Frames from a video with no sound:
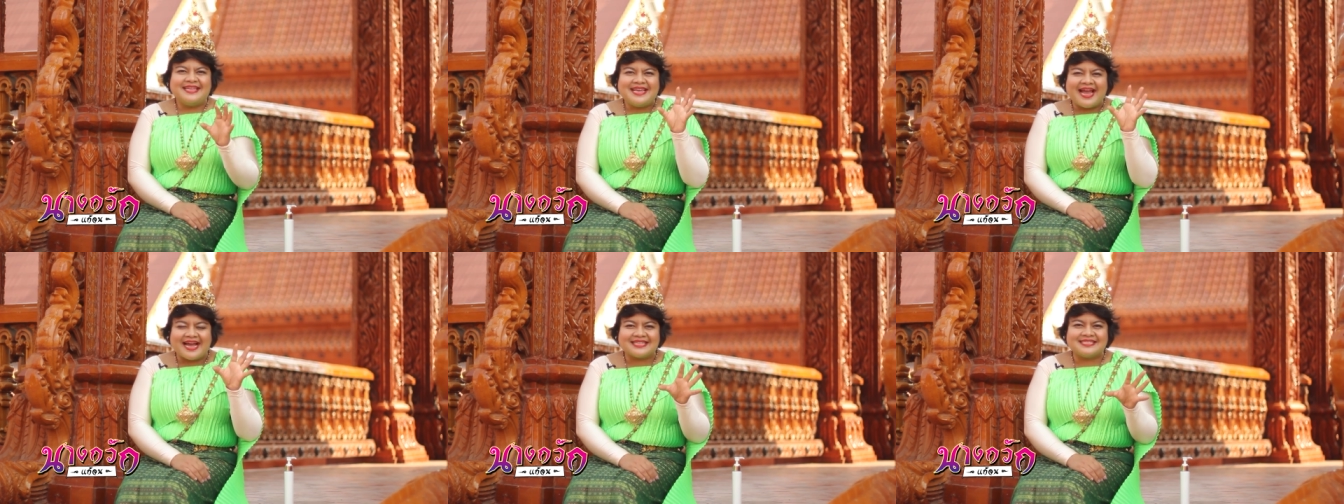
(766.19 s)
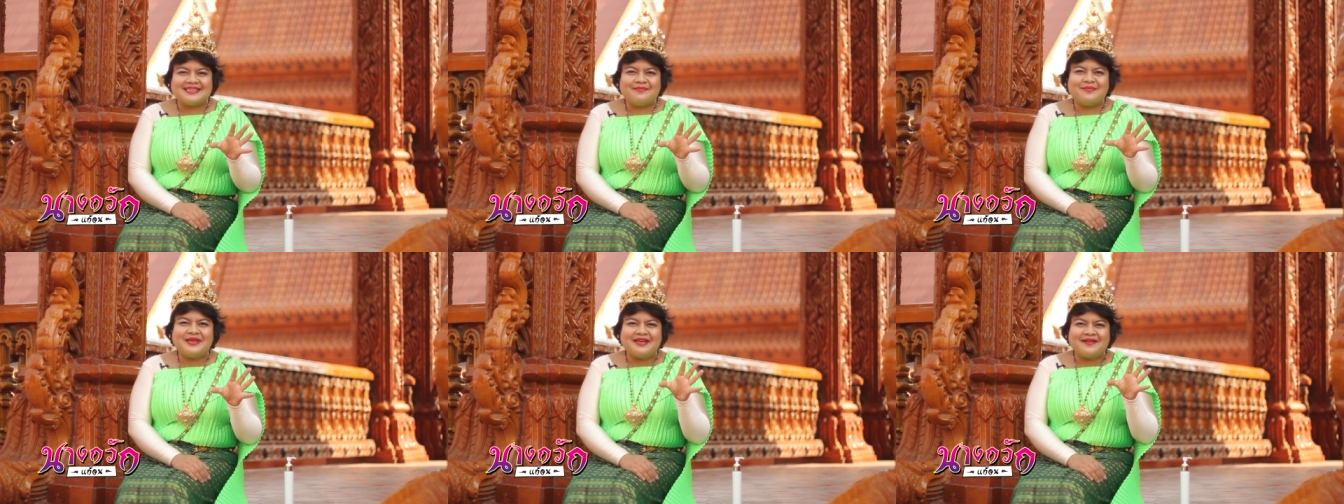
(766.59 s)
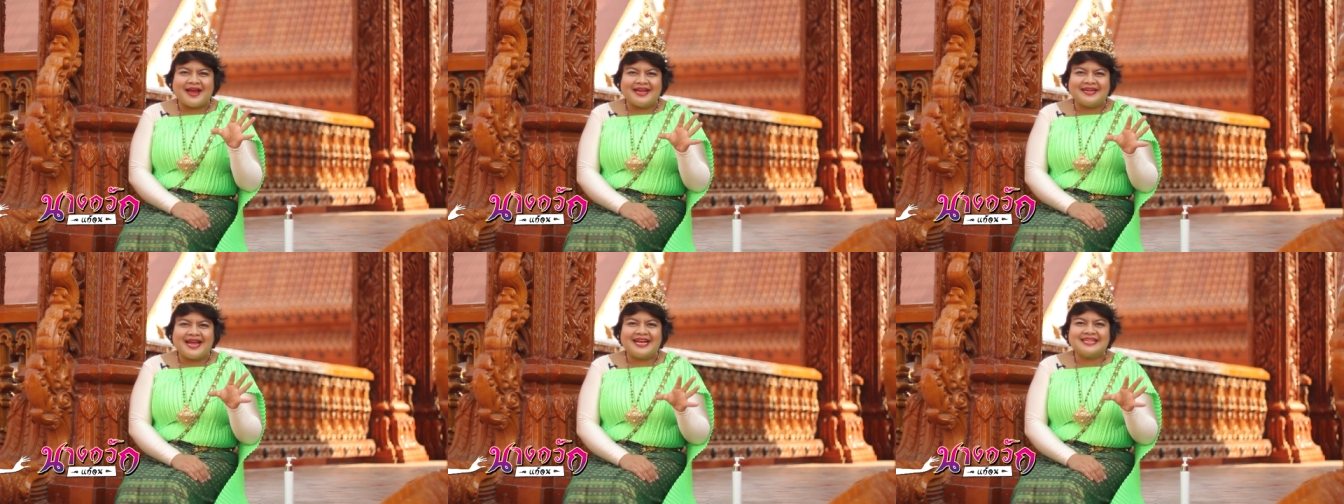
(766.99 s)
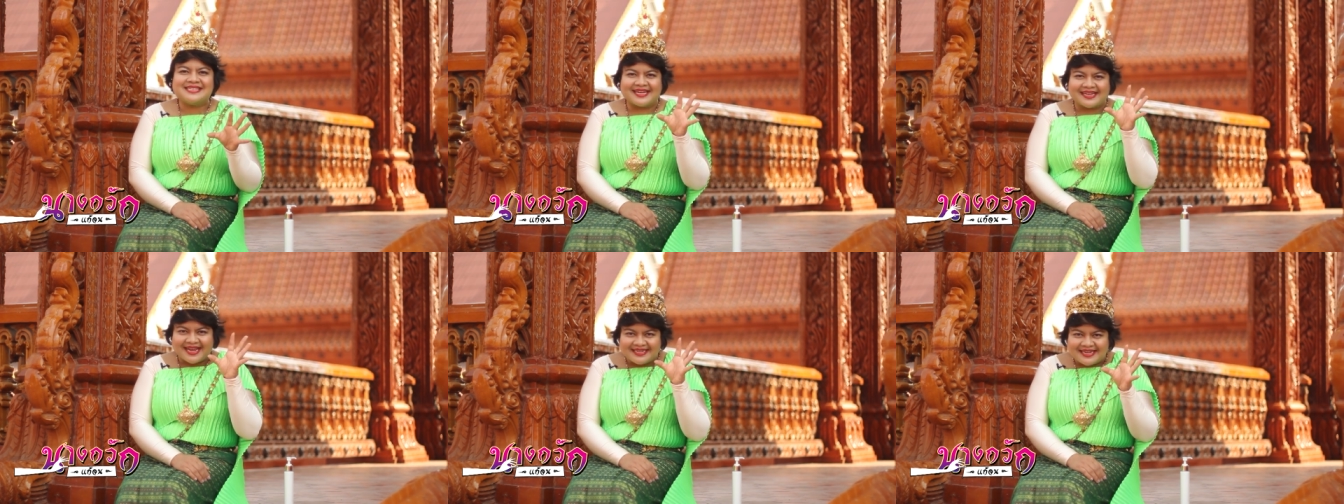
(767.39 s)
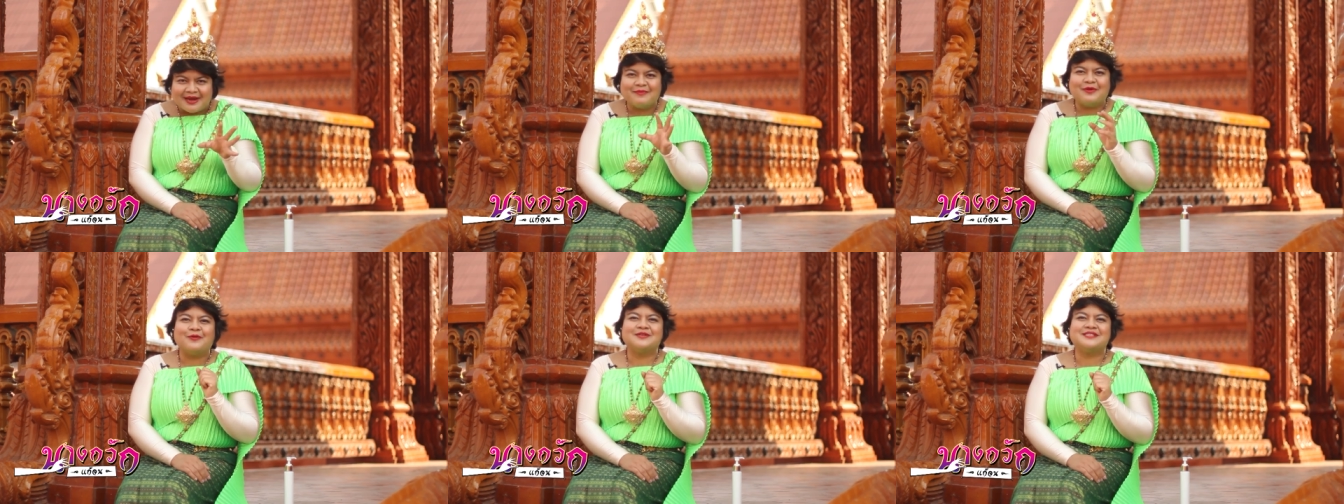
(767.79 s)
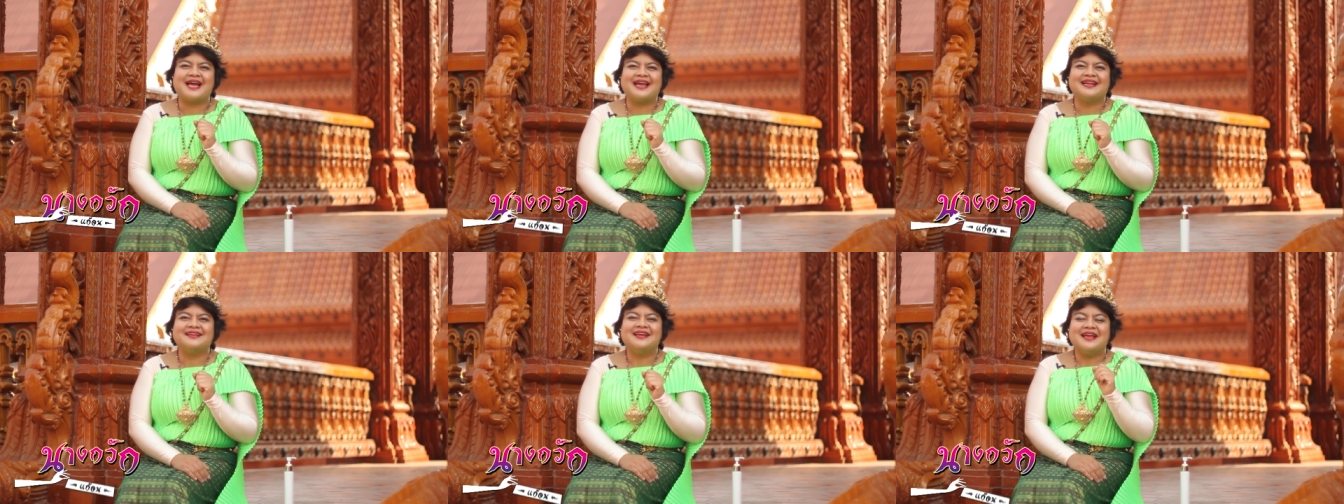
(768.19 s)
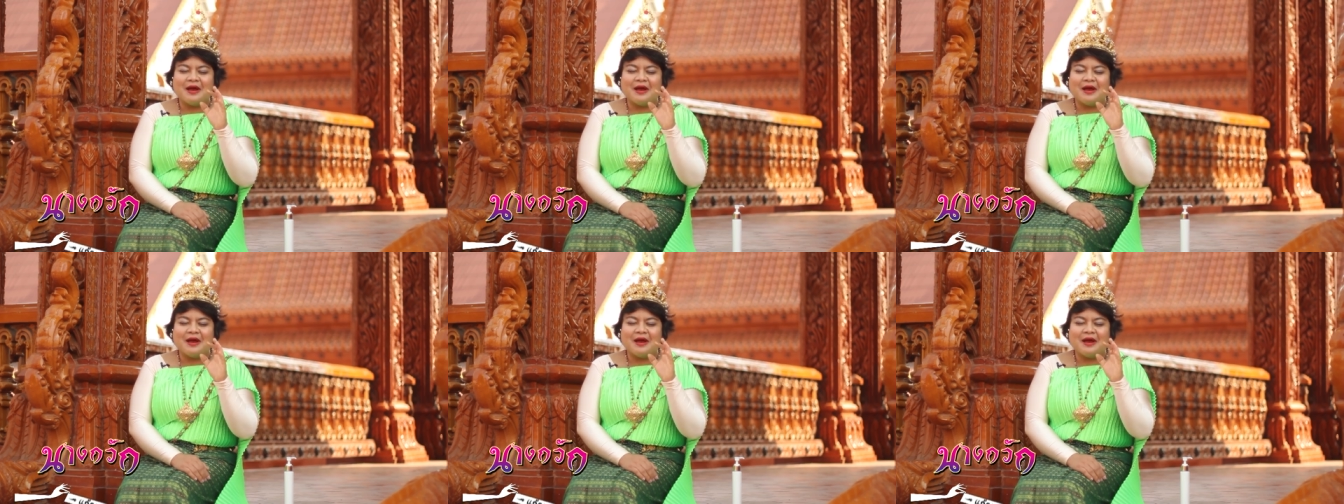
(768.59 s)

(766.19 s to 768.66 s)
อยากจะมีรายได้จากการทำโลชั่น